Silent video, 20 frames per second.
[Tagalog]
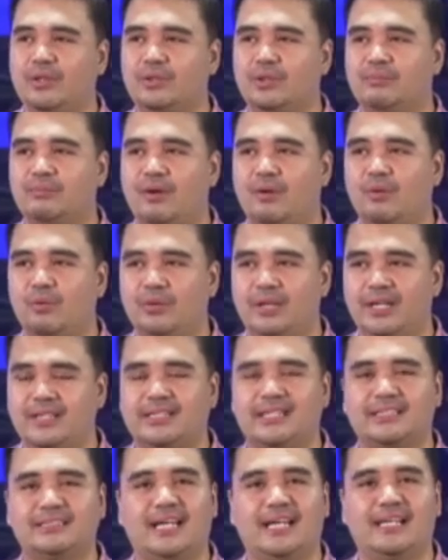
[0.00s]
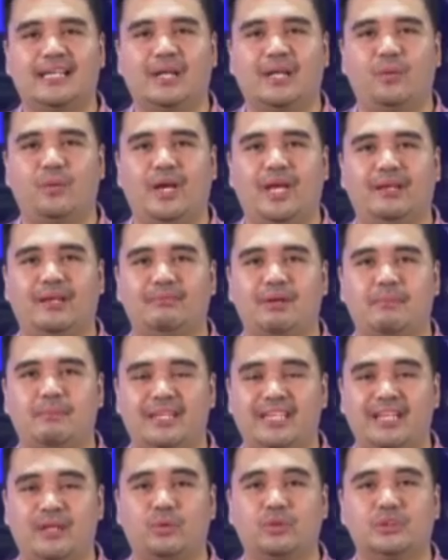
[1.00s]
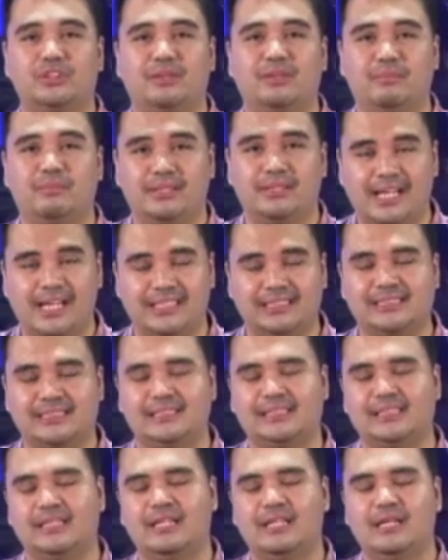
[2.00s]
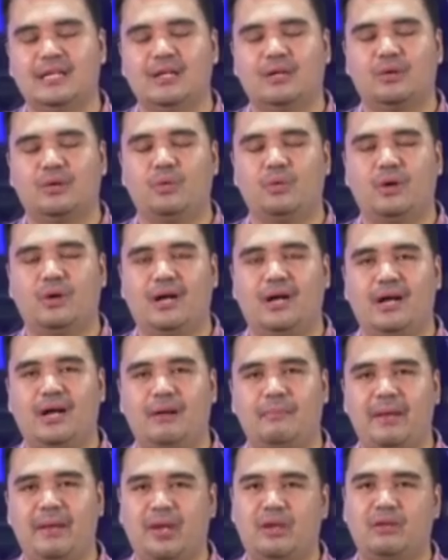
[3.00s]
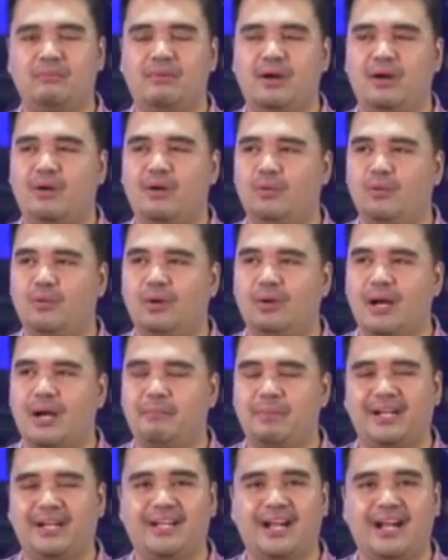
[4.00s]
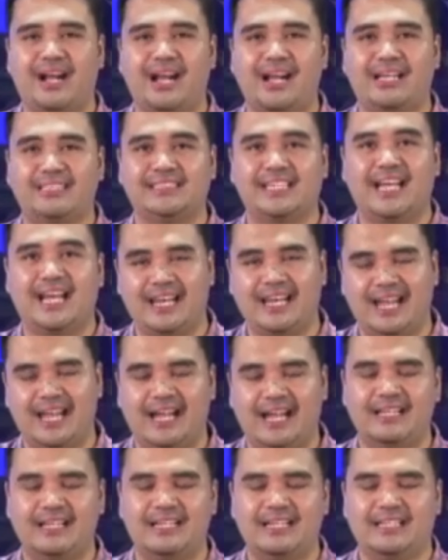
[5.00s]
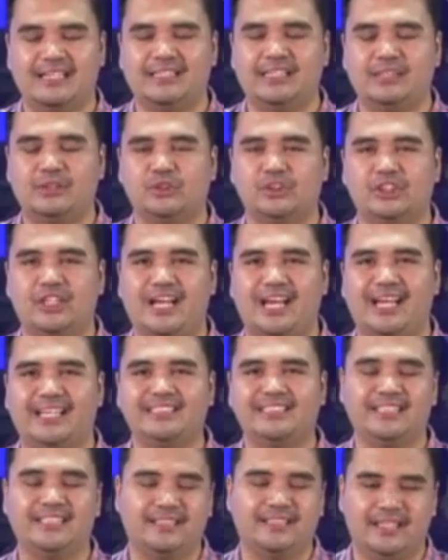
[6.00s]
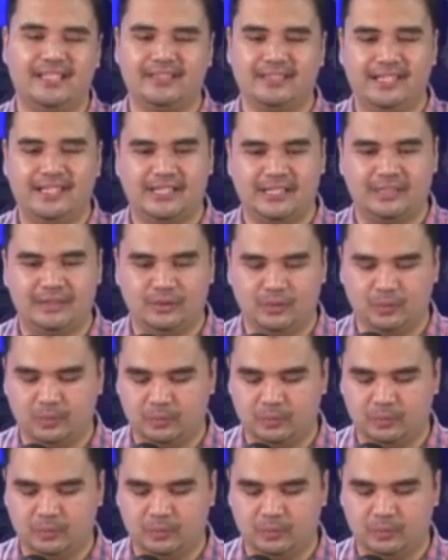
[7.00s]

maulit at sana ho ay mapanagot sa batas kung uh, meron mang hung ah, pagkakasala dito sa insidenteng ito.